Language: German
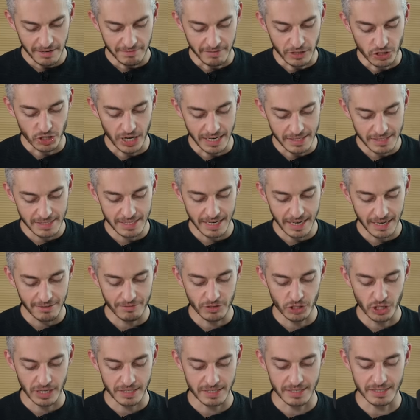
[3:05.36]
Wie schätzt er, wie
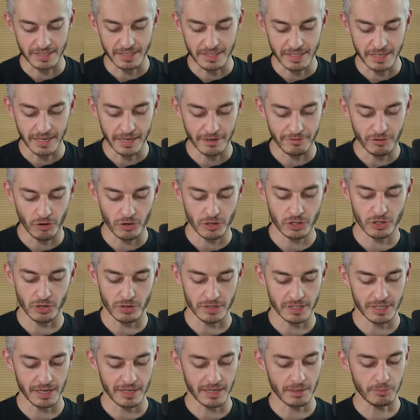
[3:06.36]
schätzen Sie die
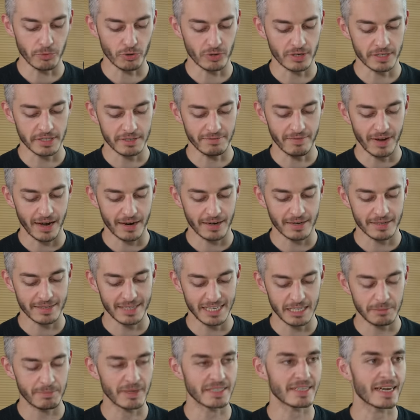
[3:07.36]
Erfolgschancen einer möglichen
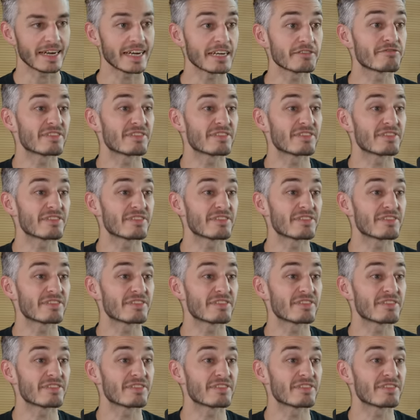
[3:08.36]
Wagenknecht-Partei ein?